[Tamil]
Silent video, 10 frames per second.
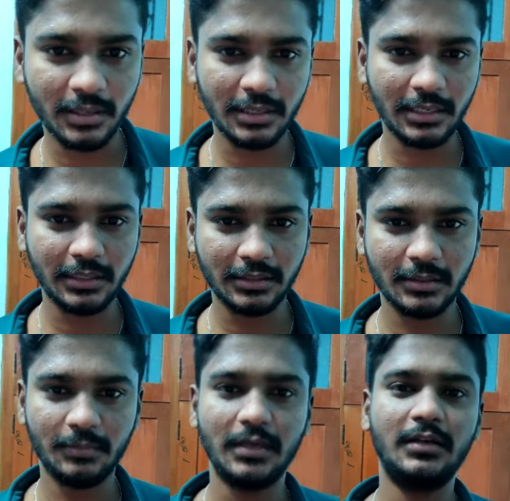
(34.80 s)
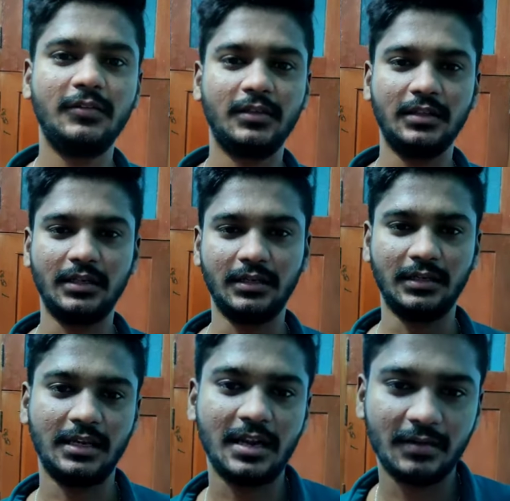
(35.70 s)
பட்டிங் பிளட்டும் வந்திங்
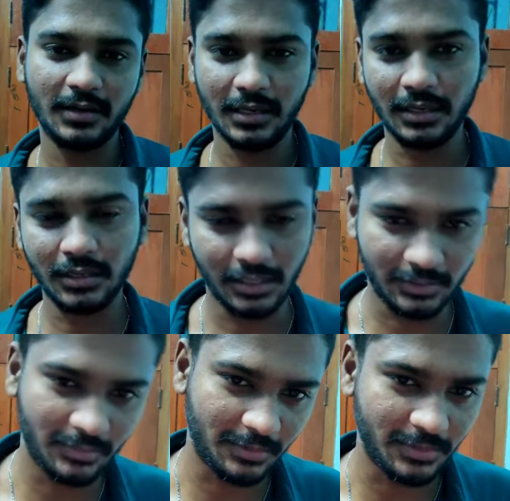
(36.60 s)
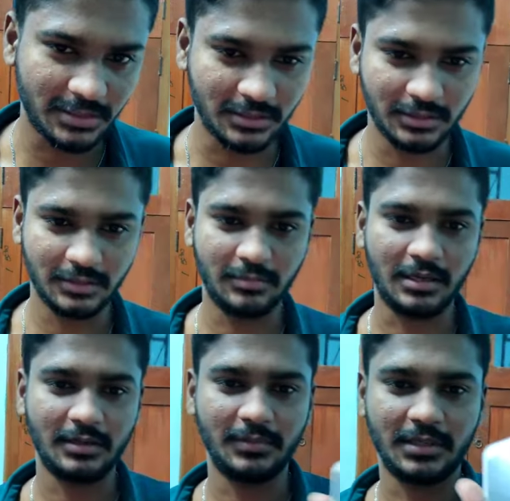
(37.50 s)
நல்ல வேலை அவன் தப்பிச்சு
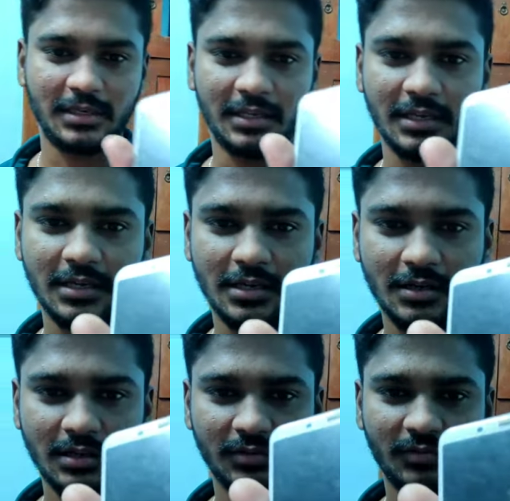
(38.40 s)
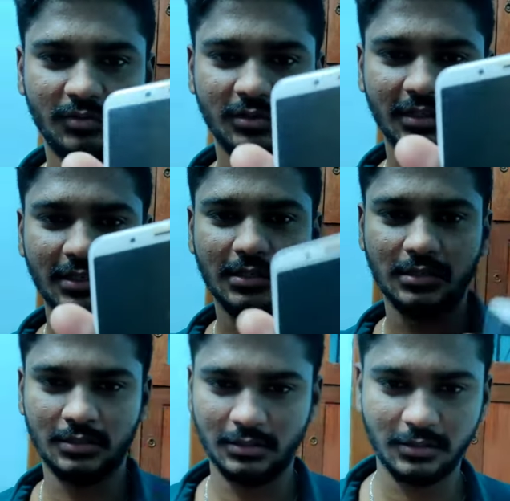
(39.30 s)
பாருங்க மக்களே ஒன்று
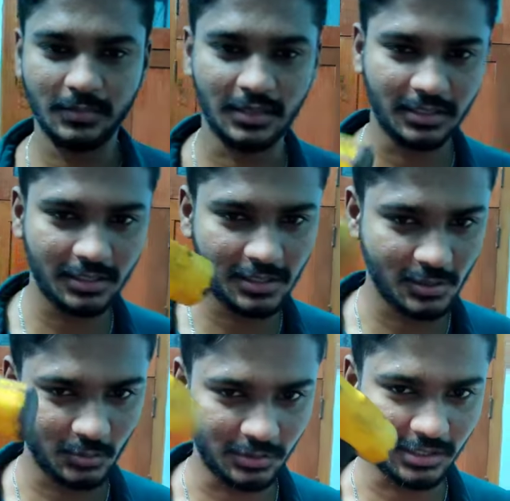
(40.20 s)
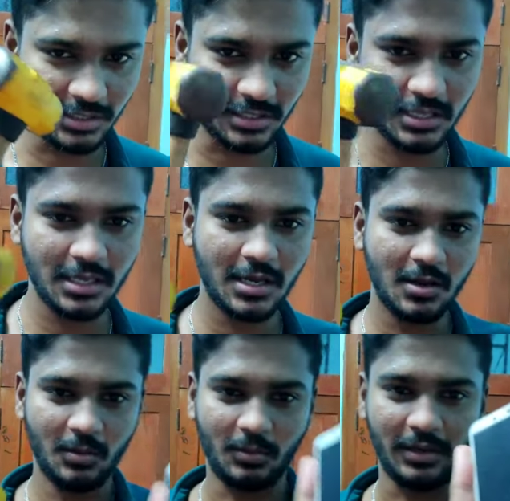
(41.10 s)
பாருங்க சுத்தியல்
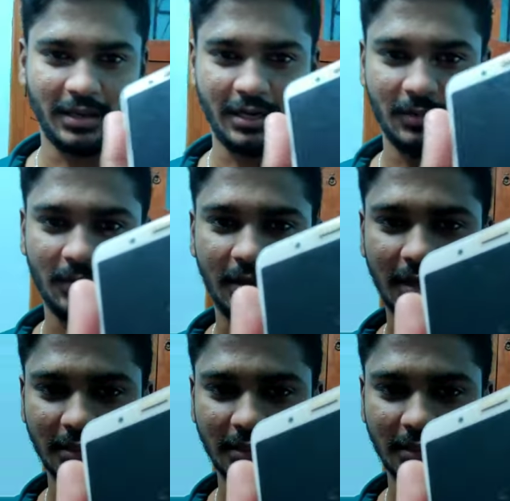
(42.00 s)
வாங்கி அடிக்க போகிறேன்